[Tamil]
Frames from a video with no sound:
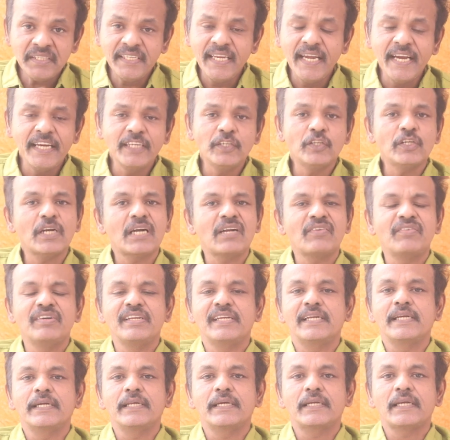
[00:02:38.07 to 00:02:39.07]
ஏன் இன்னும்
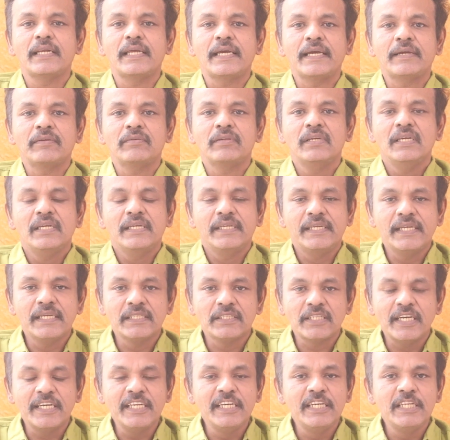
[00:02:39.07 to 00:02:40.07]
நடவடிக்கை எடுக்கலை
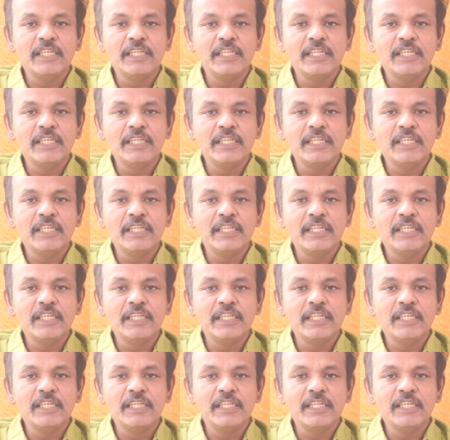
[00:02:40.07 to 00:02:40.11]
ஏன் தனி